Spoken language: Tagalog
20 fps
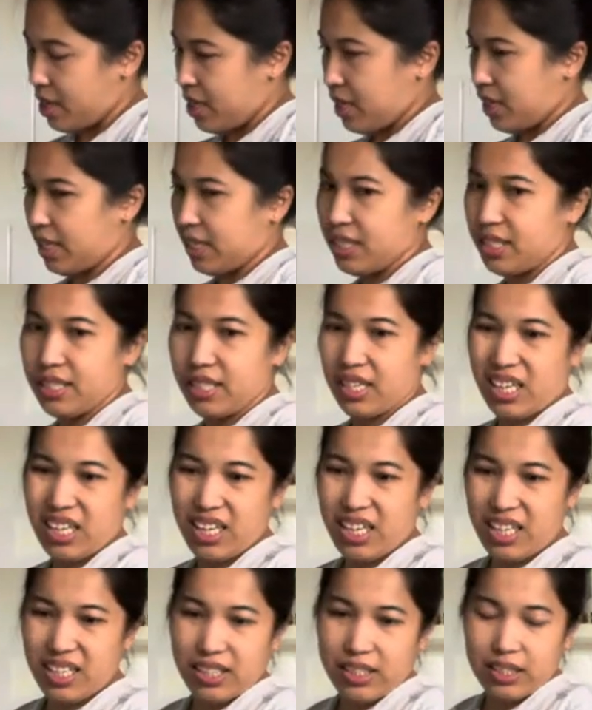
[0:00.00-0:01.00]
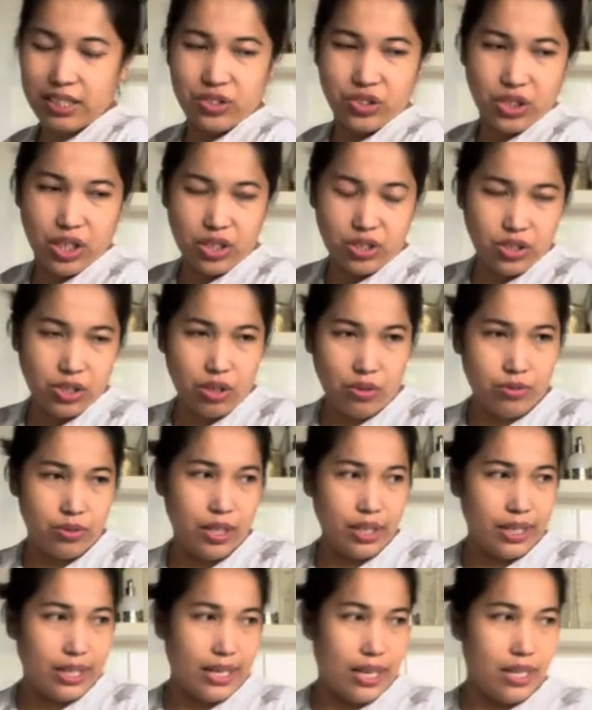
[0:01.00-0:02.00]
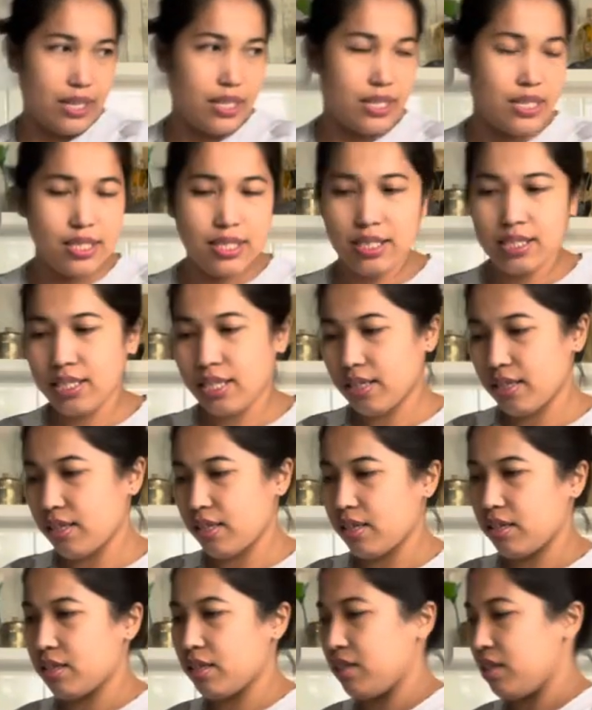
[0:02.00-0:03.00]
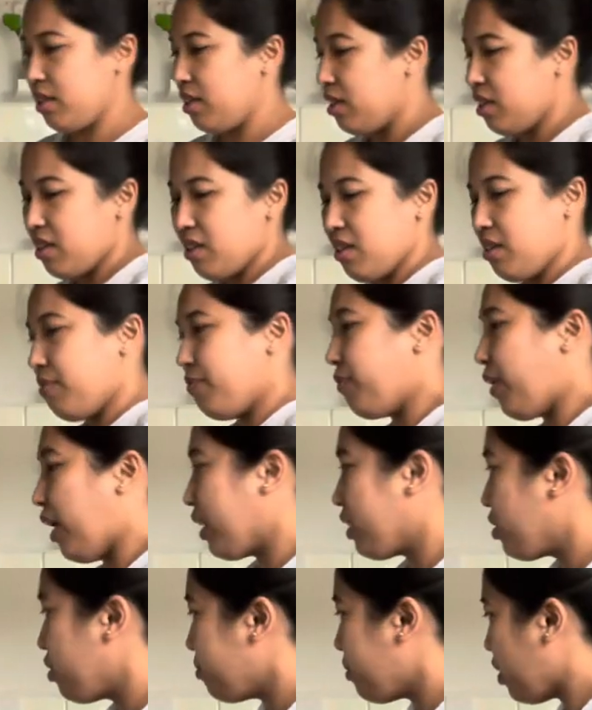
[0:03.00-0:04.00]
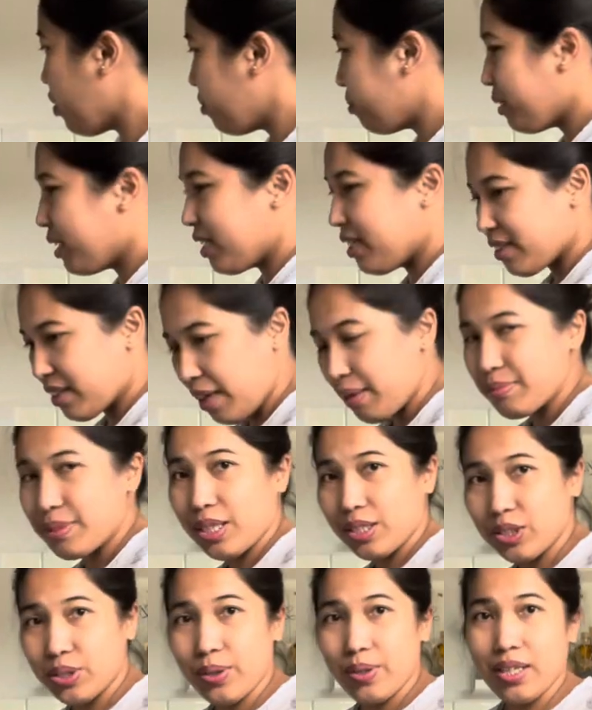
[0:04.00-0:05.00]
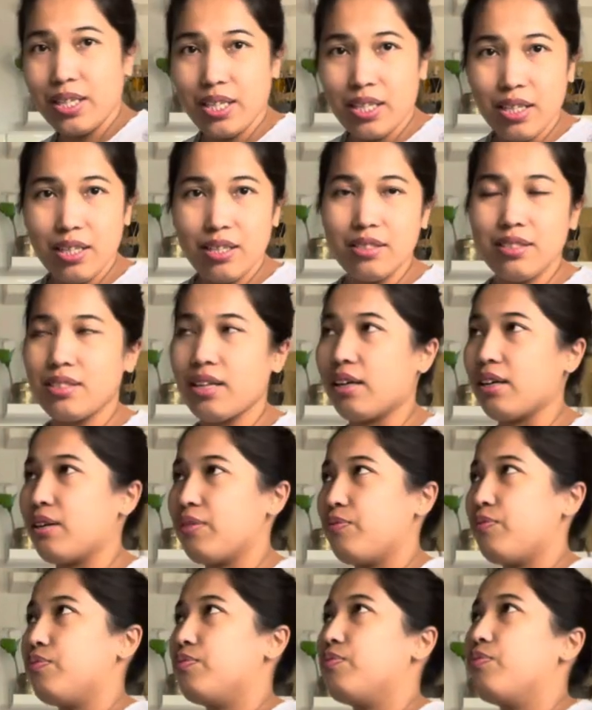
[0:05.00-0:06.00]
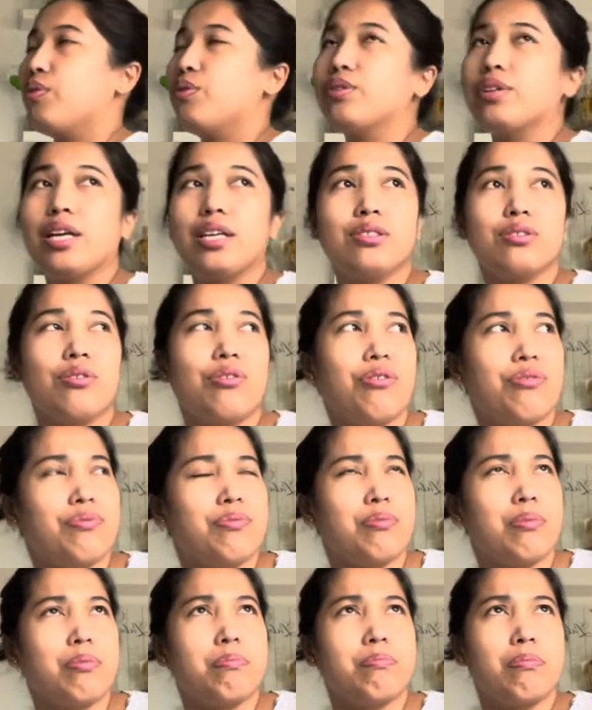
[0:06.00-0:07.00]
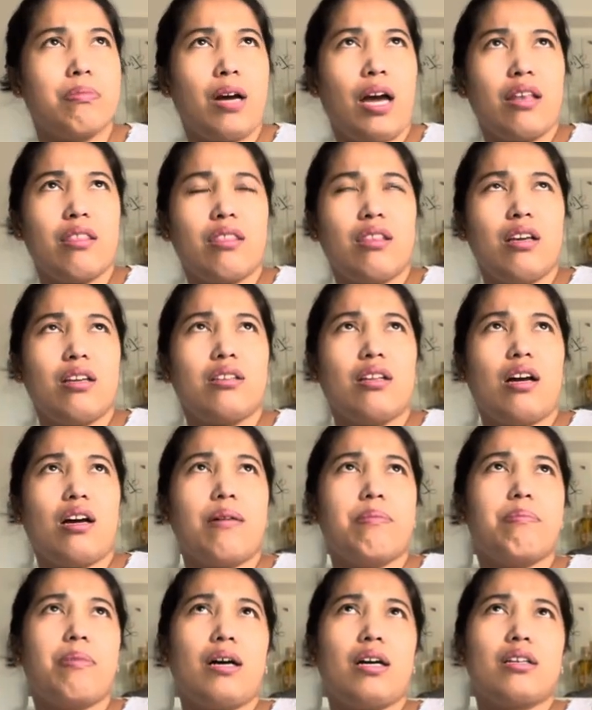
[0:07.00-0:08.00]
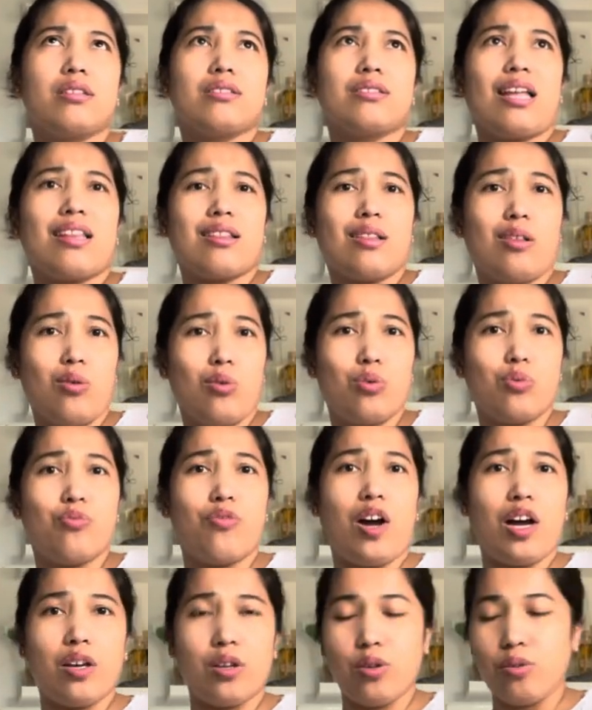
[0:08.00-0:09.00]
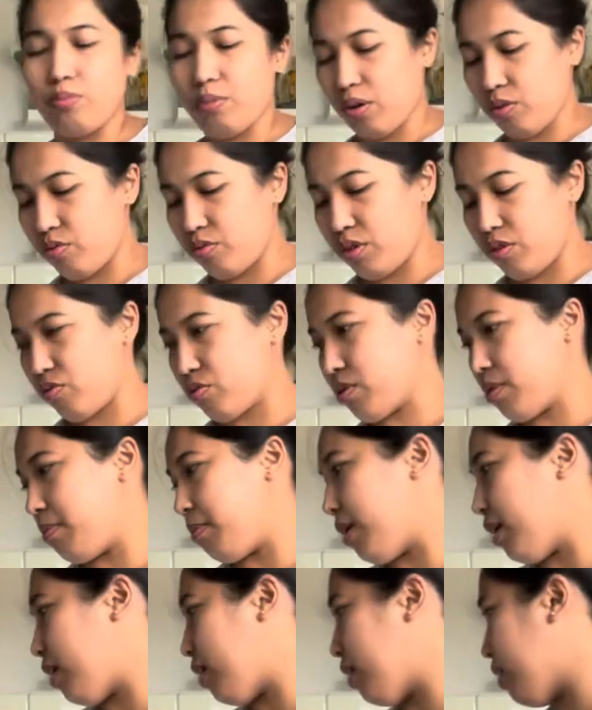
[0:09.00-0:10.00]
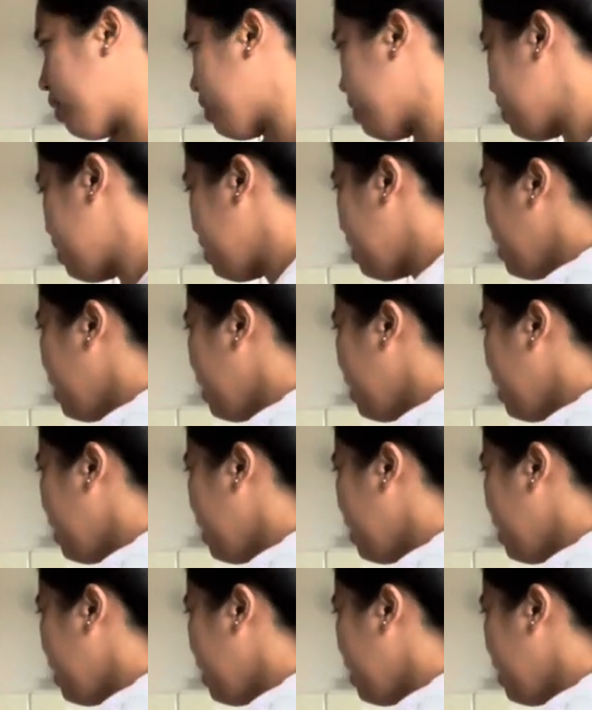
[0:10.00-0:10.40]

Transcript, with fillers: Kanina nga, nag-change ako ng linens at nag-vacuum ako many times actually. Sa aking 4 days off, I think nakapang tatlong vacuum ako dito sa bahay.